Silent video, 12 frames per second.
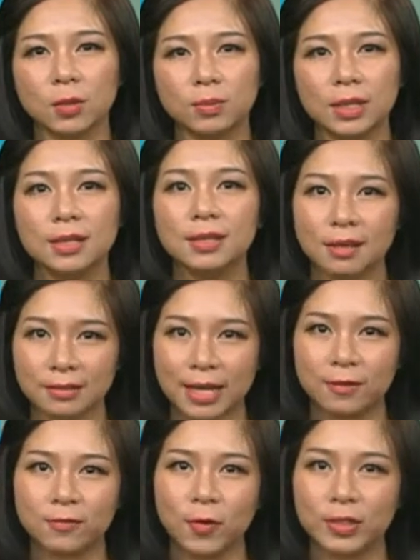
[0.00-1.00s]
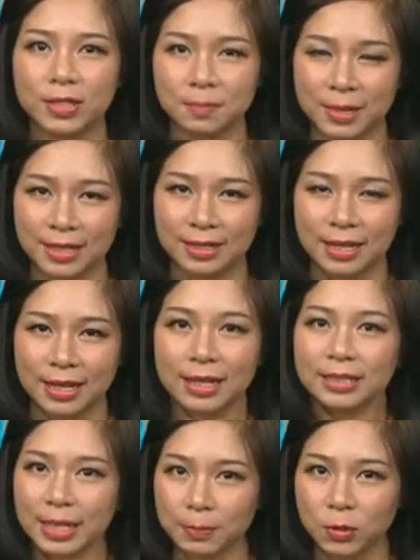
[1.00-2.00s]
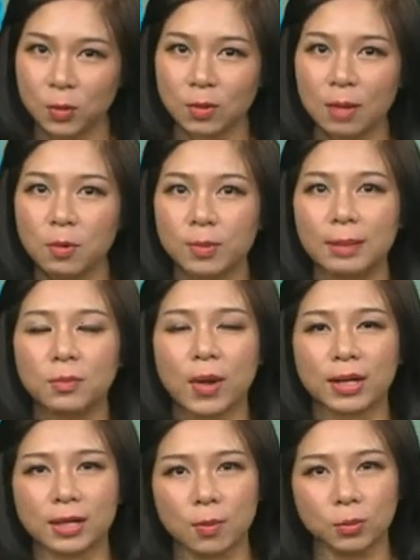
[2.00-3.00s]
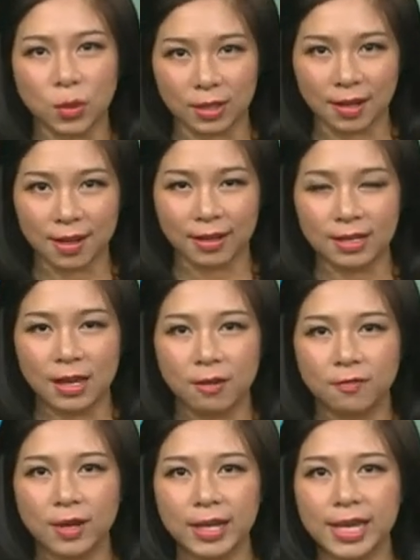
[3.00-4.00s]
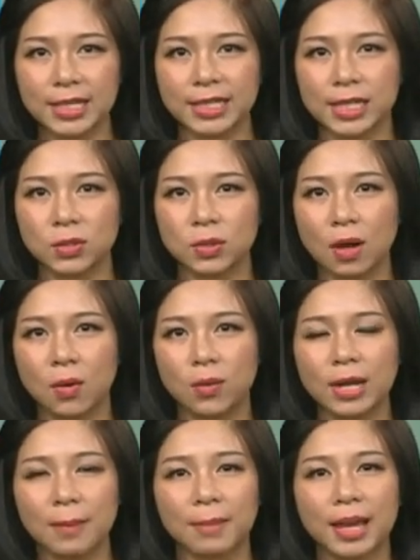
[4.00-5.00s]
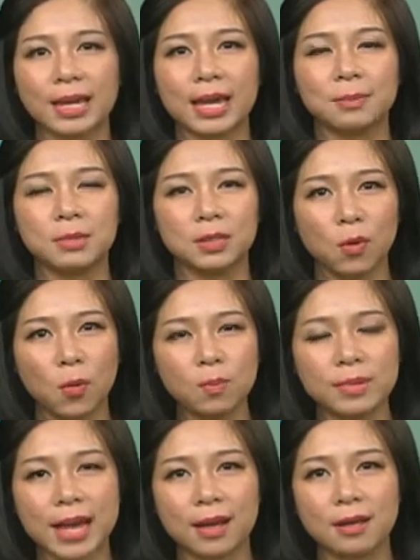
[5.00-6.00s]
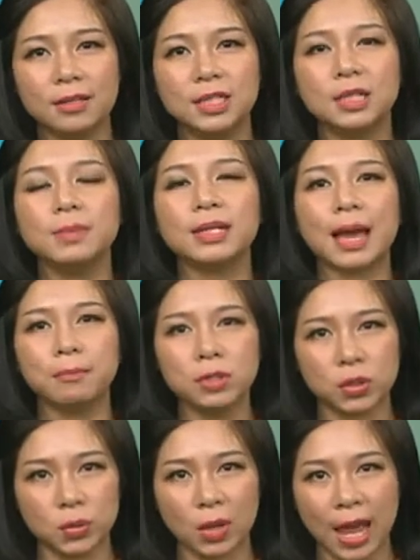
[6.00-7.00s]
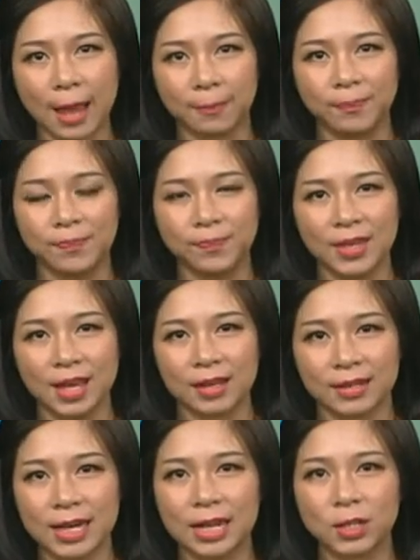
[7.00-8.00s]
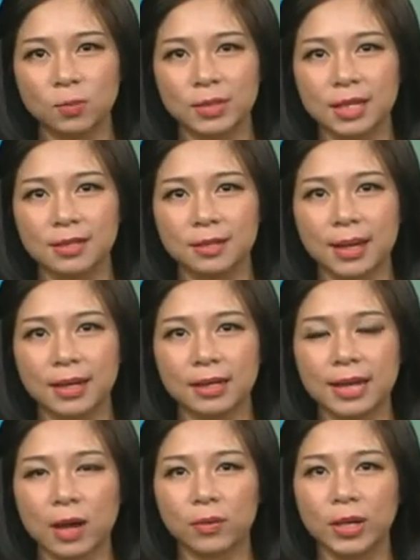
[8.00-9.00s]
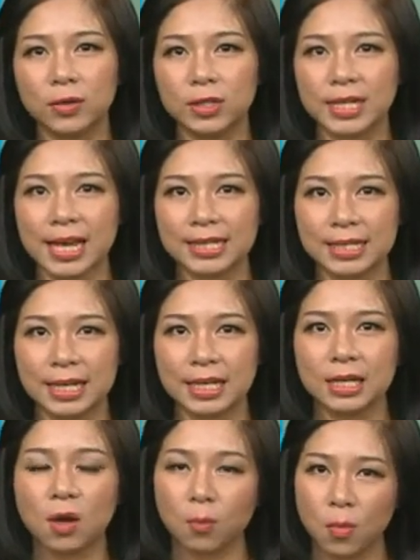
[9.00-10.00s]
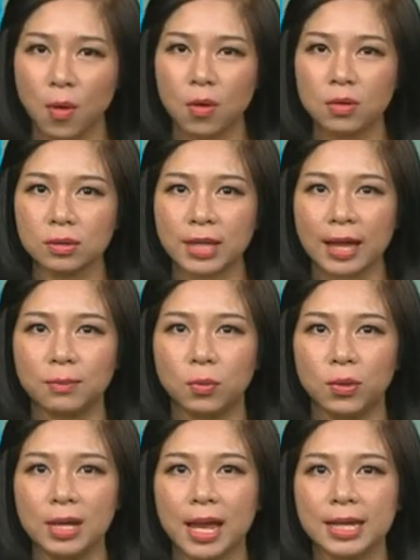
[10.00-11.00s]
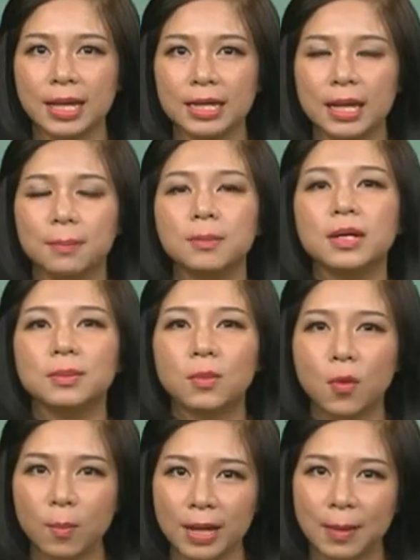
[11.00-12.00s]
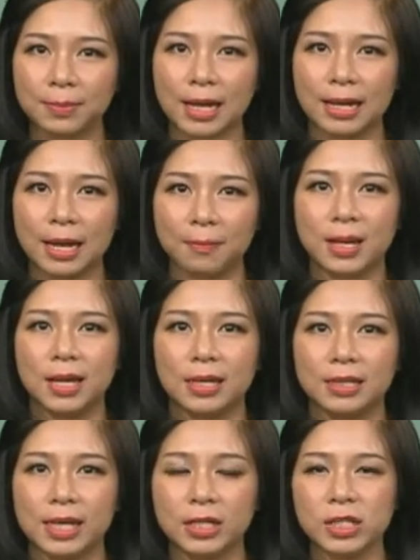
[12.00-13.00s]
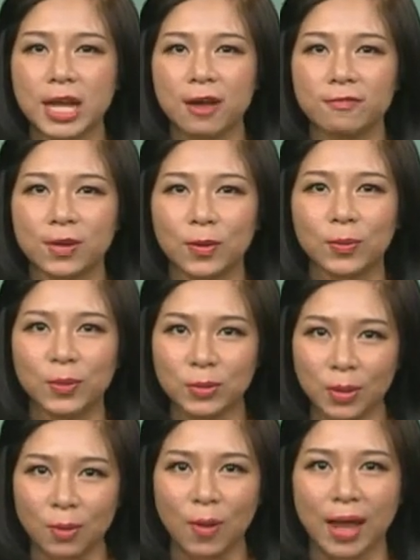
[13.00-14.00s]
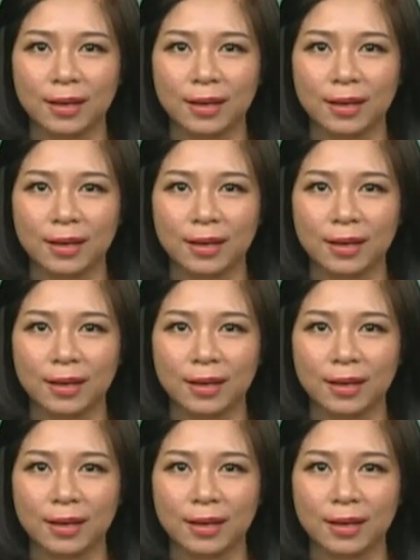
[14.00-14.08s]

tin nhất thành phố Hồ Chí Minh, tiếp tục có một năm hoạt động thuận lợi với giá trị xuất khẩu năm 2014 đạt hơn 98 triệu đô la. Đây là thông tin được ban lãnh đạo QTSC công bố tại buổi lễ kỷ niệm 14 năm thành lập diễn ra vào cuối tuần qua.